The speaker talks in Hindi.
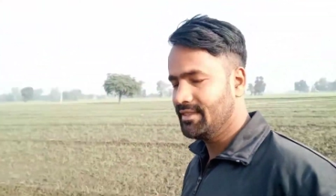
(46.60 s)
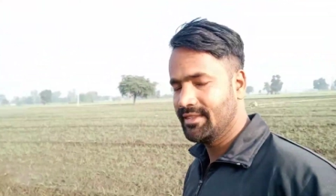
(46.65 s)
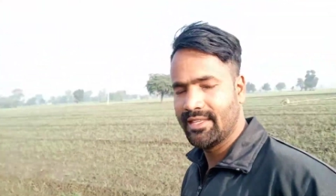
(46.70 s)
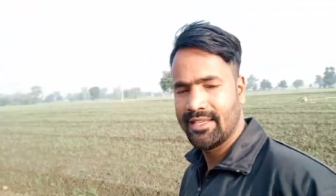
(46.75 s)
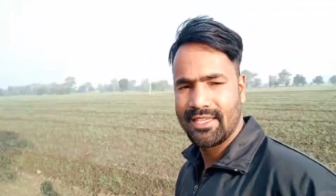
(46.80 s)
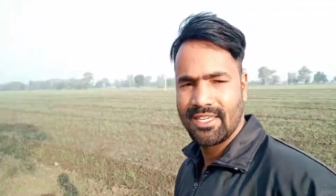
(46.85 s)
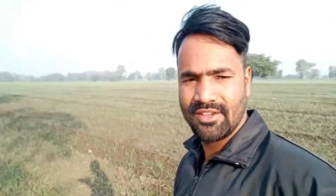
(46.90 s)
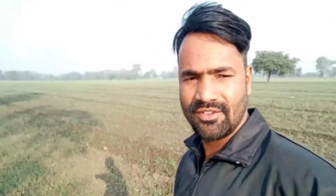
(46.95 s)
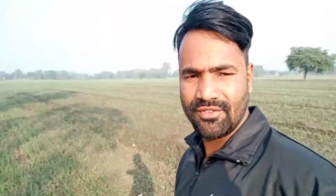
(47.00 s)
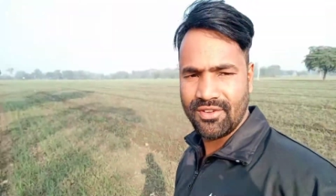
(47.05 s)
तो
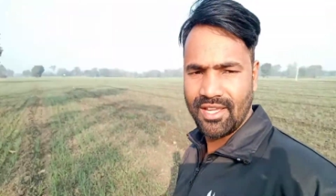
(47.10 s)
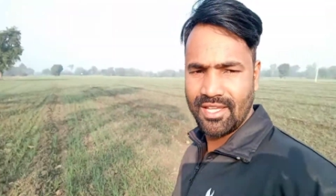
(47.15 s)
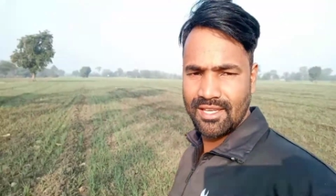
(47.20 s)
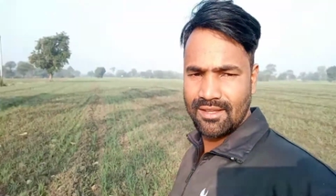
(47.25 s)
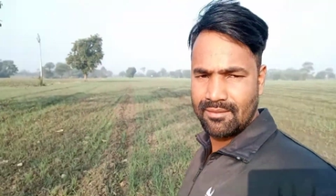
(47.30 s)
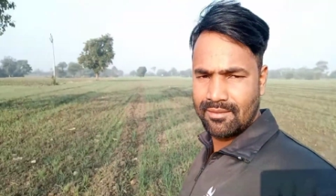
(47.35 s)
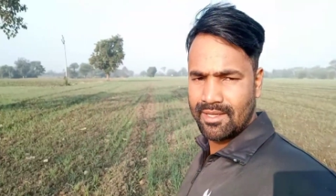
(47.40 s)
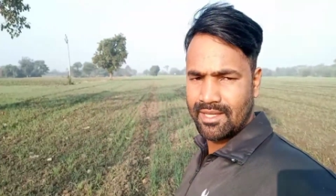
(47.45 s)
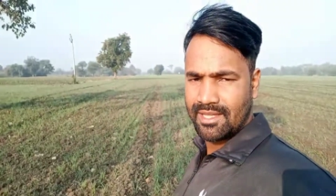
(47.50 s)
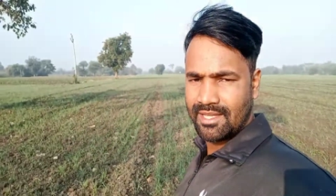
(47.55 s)
गाइस देखिए
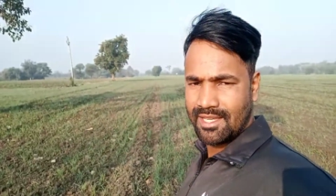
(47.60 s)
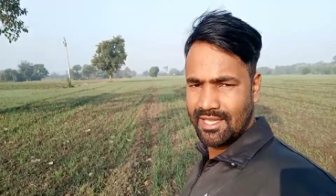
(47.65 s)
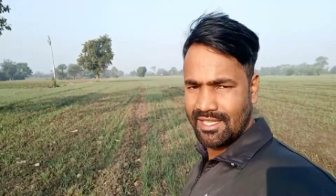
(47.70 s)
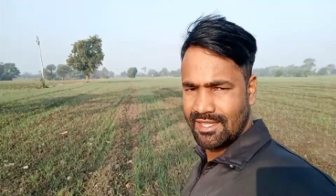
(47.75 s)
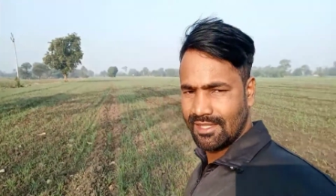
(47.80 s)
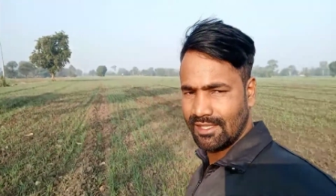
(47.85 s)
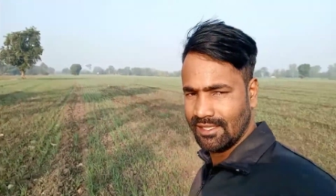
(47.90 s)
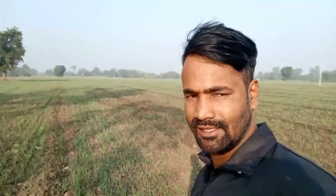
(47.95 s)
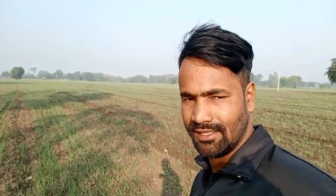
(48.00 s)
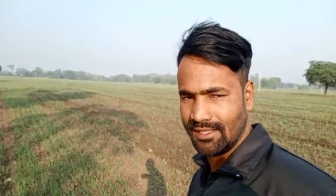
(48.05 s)
फाइनली
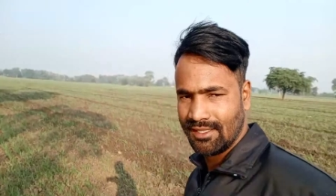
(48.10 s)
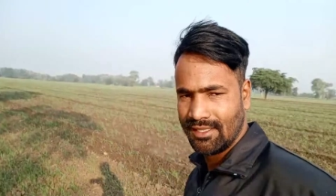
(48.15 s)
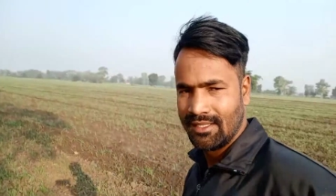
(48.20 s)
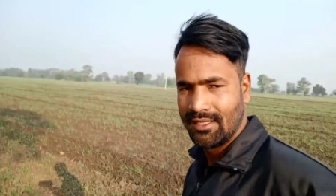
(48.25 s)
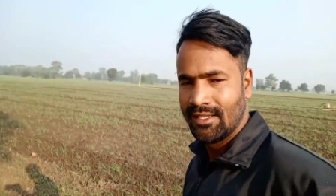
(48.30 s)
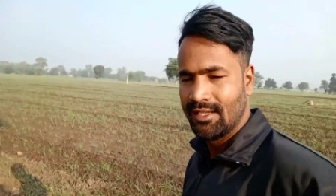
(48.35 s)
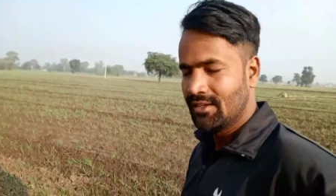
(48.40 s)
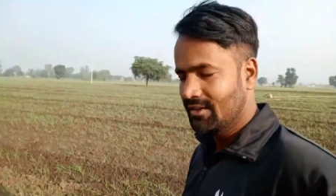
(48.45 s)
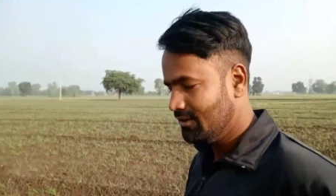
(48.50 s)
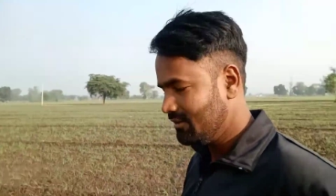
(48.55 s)
हमारे खेत
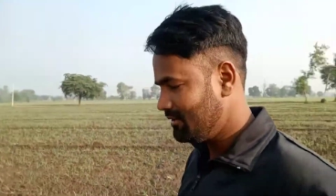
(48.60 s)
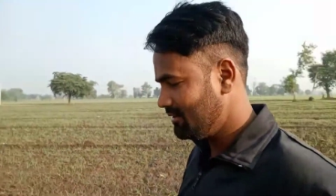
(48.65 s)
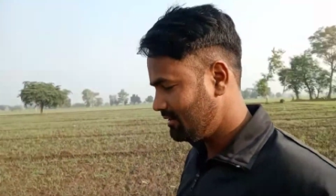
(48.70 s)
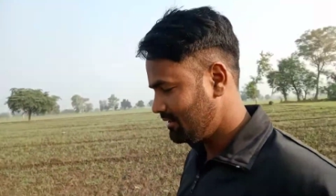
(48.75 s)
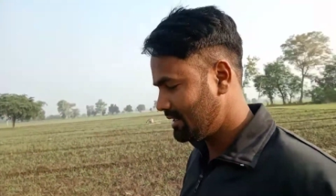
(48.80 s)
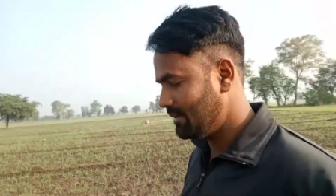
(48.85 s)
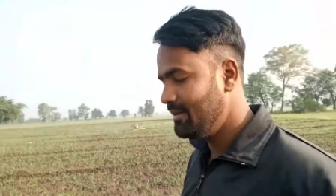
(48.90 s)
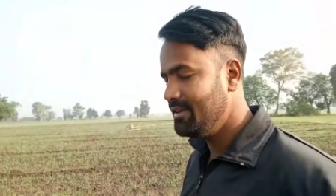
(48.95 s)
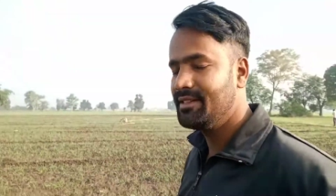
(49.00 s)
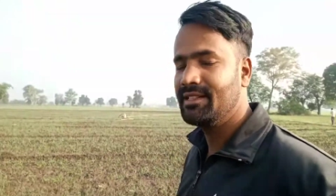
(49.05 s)

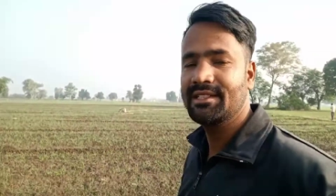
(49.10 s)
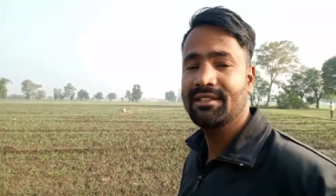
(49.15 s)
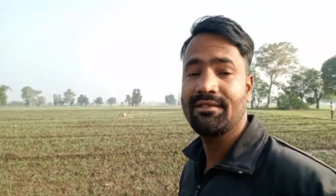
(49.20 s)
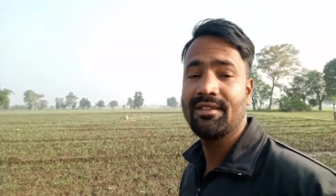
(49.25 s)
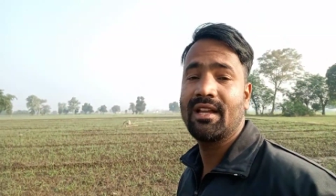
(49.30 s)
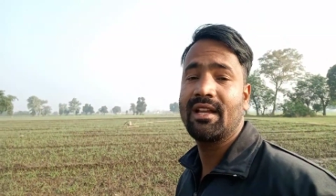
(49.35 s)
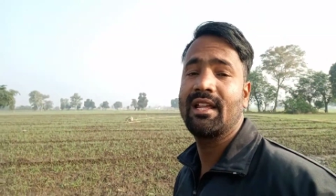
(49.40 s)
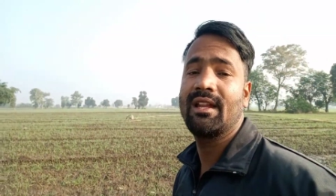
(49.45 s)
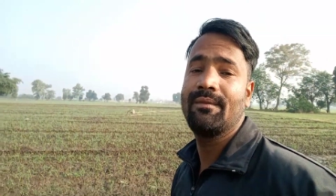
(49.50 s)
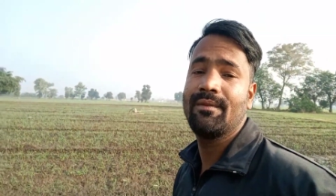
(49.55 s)
और
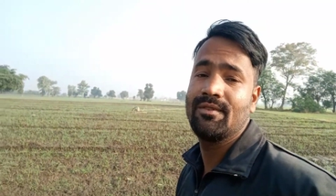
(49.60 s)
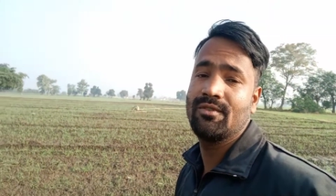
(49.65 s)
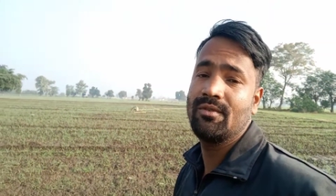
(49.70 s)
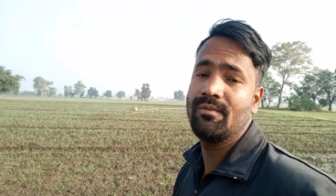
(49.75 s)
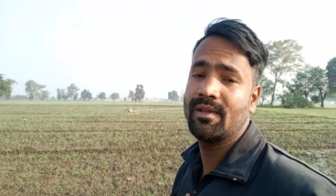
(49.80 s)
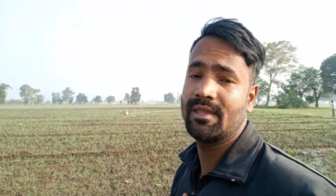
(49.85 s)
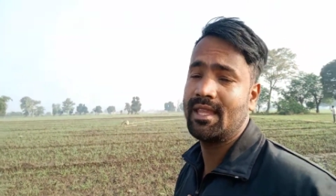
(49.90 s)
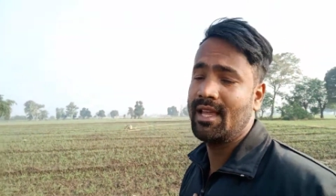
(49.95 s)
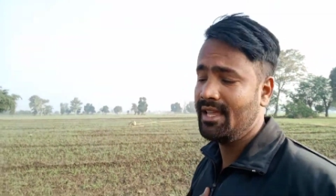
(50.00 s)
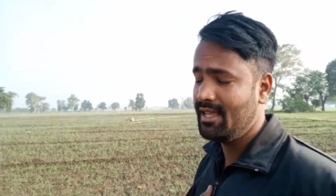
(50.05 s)
कमेंट सेक्शन
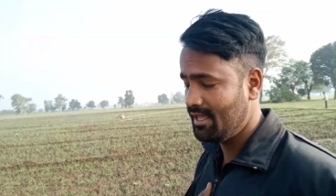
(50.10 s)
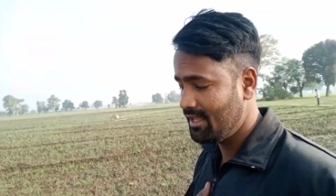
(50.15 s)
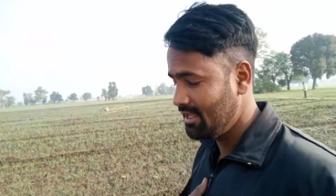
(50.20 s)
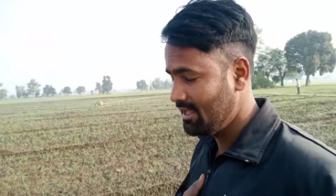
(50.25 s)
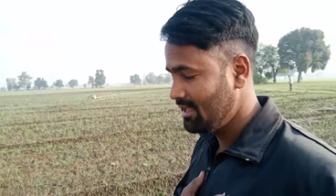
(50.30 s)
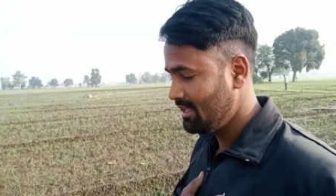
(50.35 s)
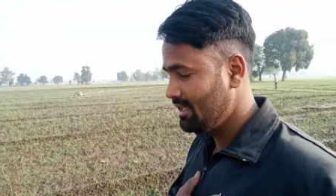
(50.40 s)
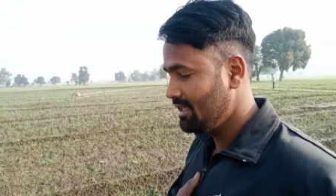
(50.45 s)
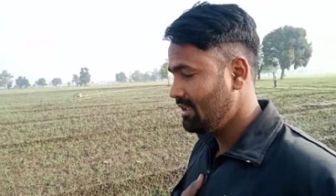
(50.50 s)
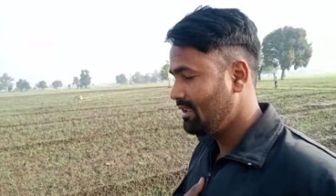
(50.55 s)
जाकर हमें ज़रूर
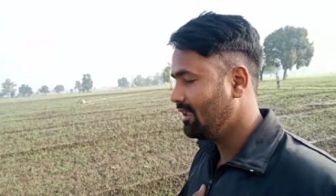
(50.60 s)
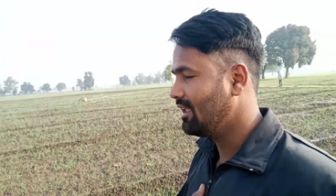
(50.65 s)
बताएं